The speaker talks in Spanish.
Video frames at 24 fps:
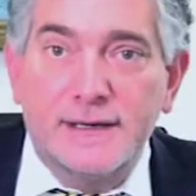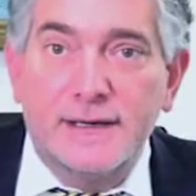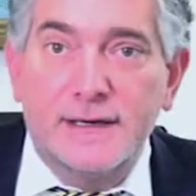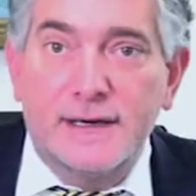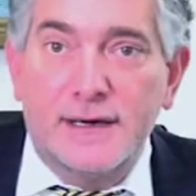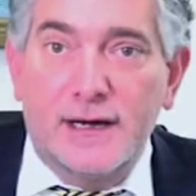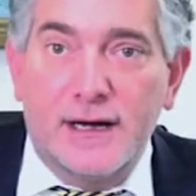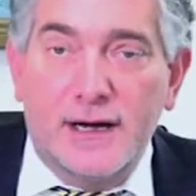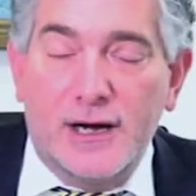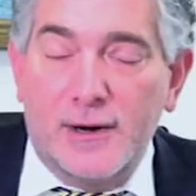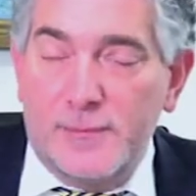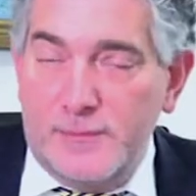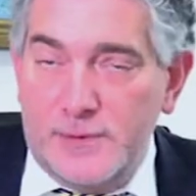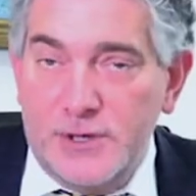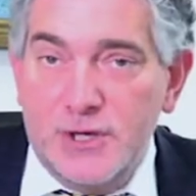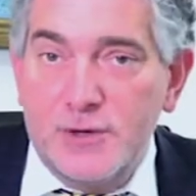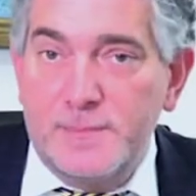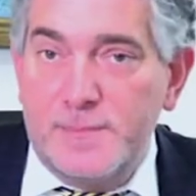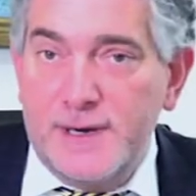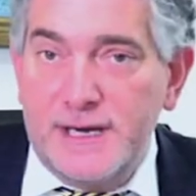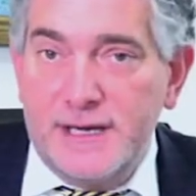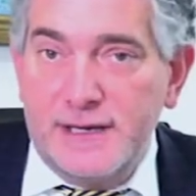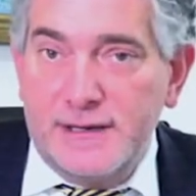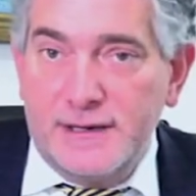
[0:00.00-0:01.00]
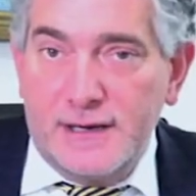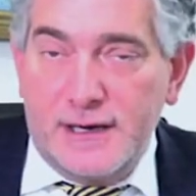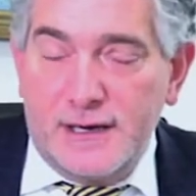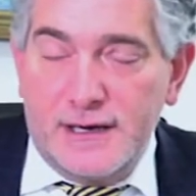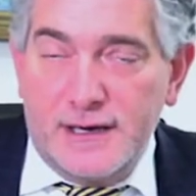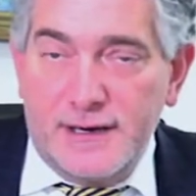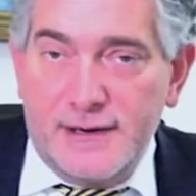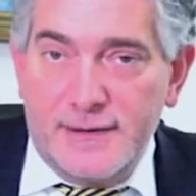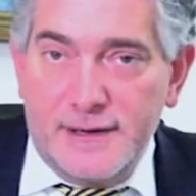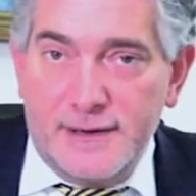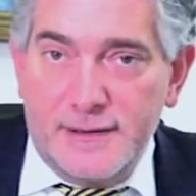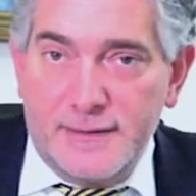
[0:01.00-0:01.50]
se meta también en el
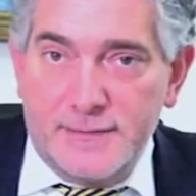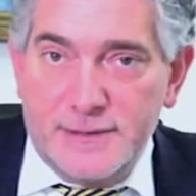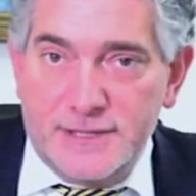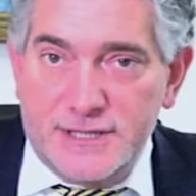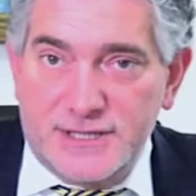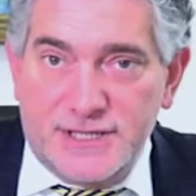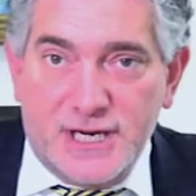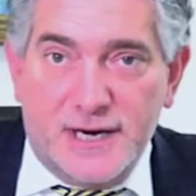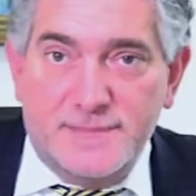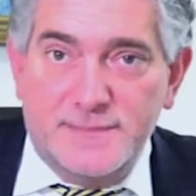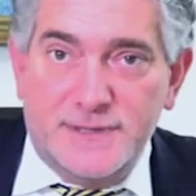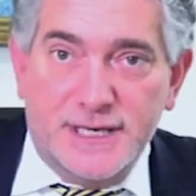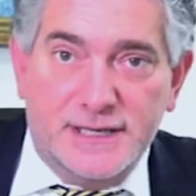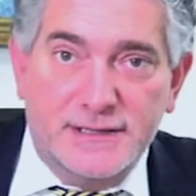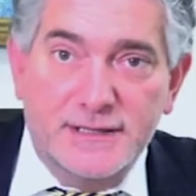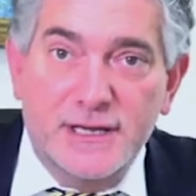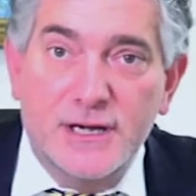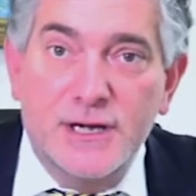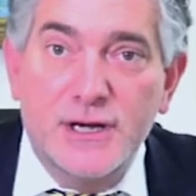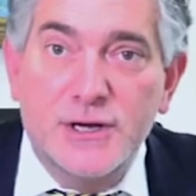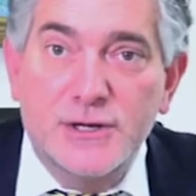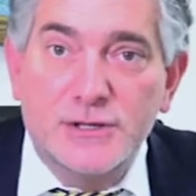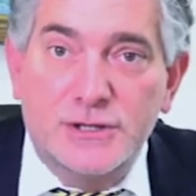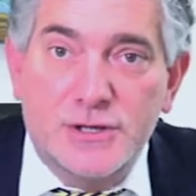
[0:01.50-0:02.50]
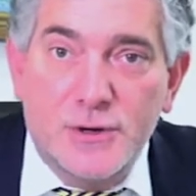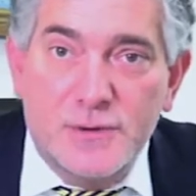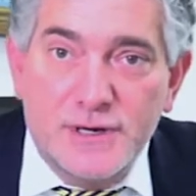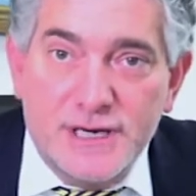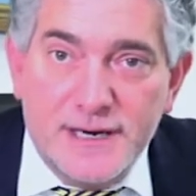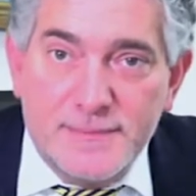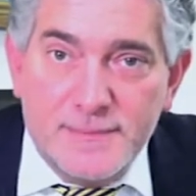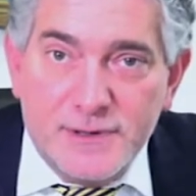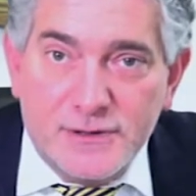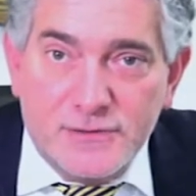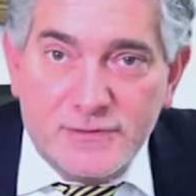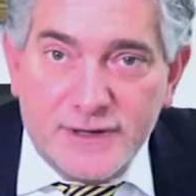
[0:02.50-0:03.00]
caso los agentes de
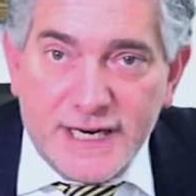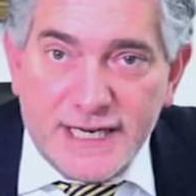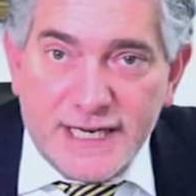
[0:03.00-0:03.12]
ICE, de